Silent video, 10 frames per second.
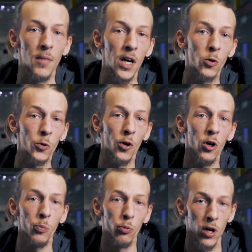Mais un
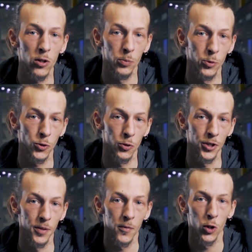concurrent pointe le bout de
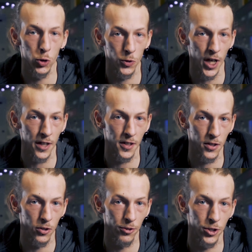son nez, Shootguard
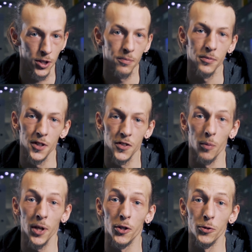Technology,
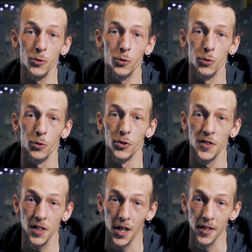désormais connu sous le nom de
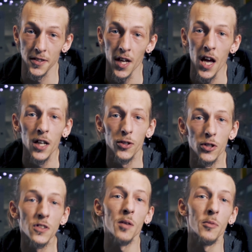Seagate
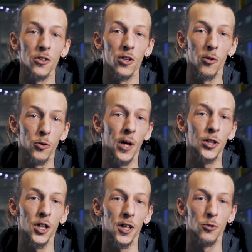deuxième leader du
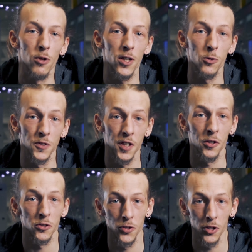marché actuel
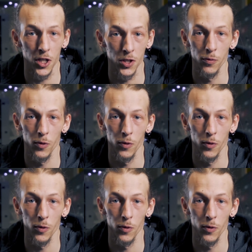concernant le stockage